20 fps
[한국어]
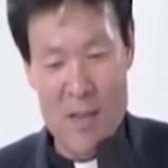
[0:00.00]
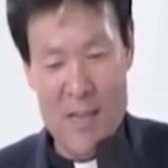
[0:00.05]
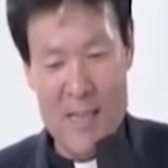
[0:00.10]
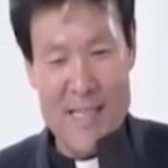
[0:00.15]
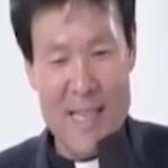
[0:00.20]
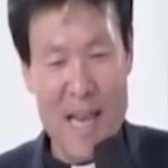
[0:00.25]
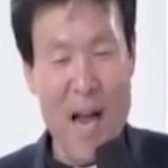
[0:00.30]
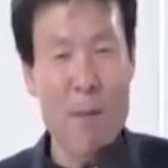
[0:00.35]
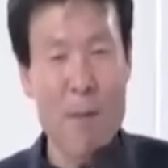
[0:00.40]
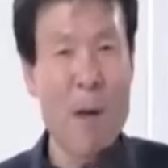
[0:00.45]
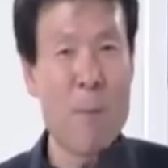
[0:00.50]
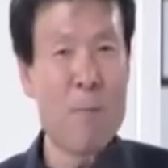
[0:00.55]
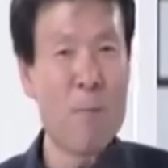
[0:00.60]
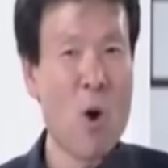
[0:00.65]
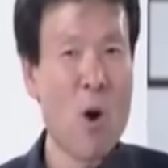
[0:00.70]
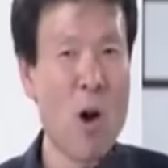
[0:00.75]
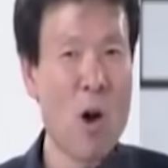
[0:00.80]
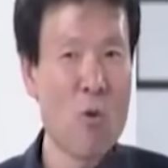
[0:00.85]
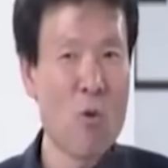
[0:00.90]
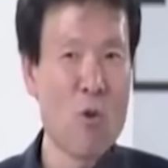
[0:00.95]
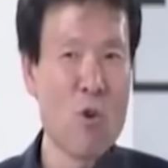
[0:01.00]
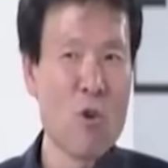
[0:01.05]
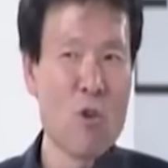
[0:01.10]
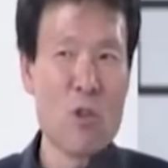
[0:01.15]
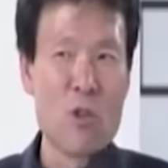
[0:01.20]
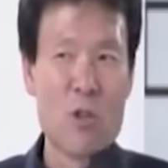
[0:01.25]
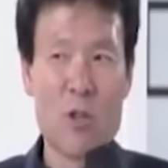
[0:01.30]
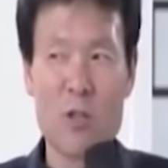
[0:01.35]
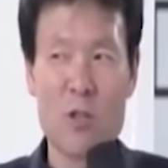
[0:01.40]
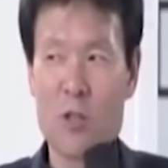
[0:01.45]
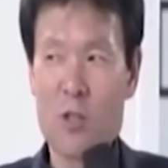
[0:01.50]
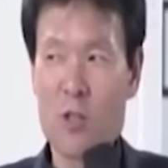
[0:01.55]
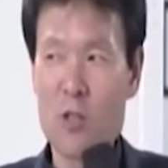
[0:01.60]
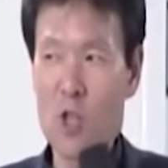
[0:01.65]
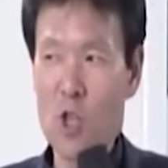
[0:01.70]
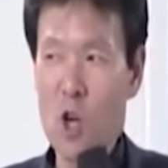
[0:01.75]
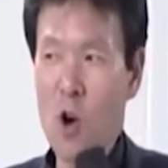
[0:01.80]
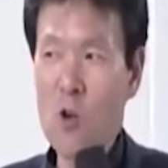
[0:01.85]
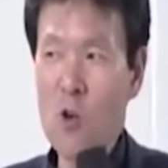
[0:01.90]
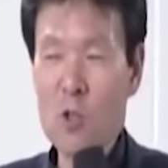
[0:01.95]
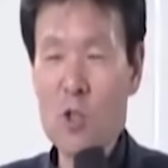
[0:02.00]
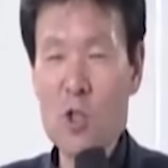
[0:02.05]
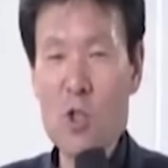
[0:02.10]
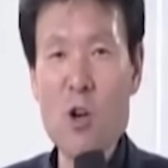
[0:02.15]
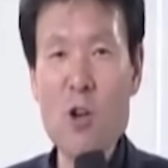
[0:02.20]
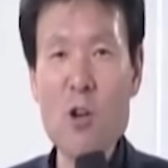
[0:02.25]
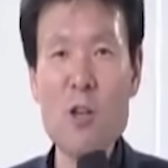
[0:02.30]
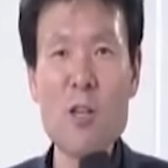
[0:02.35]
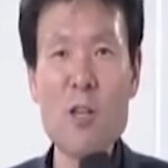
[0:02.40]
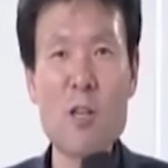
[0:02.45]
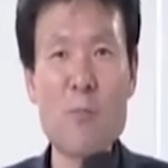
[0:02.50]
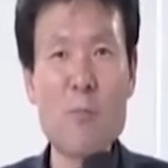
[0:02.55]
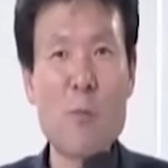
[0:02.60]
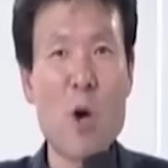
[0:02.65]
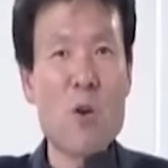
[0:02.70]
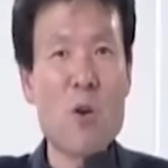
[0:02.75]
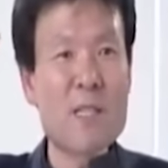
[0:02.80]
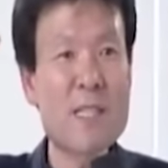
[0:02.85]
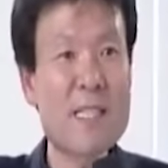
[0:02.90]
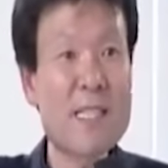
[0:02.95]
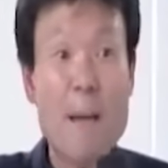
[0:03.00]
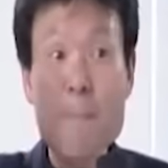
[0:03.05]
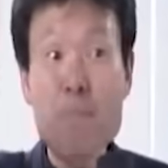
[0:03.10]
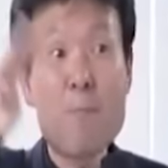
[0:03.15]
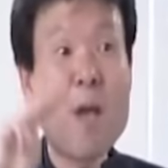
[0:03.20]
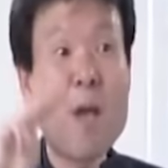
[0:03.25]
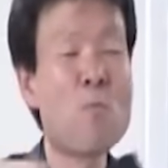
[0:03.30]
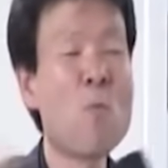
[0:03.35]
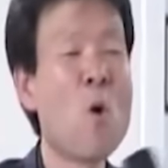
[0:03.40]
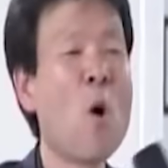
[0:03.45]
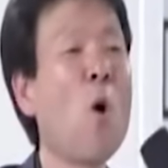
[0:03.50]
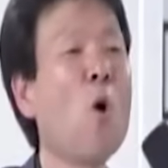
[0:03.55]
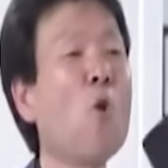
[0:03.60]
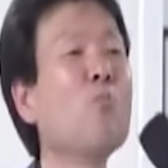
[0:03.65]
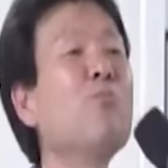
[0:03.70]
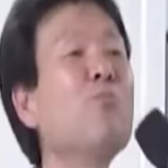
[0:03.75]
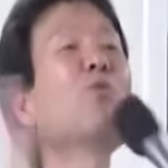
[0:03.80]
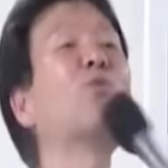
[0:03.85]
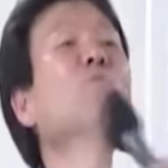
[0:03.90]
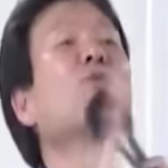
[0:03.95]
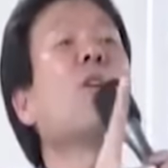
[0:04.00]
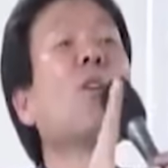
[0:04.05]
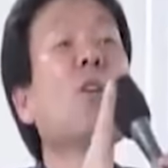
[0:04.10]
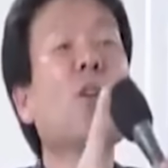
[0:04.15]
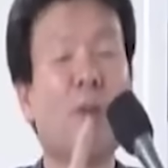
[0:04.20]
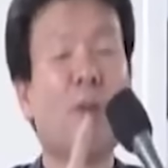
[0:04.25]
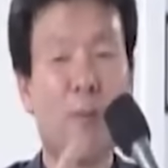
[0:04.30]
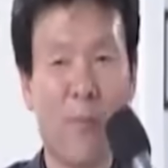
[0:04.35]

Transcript: 4만 명하고 청철기병 300명하고 붙어요.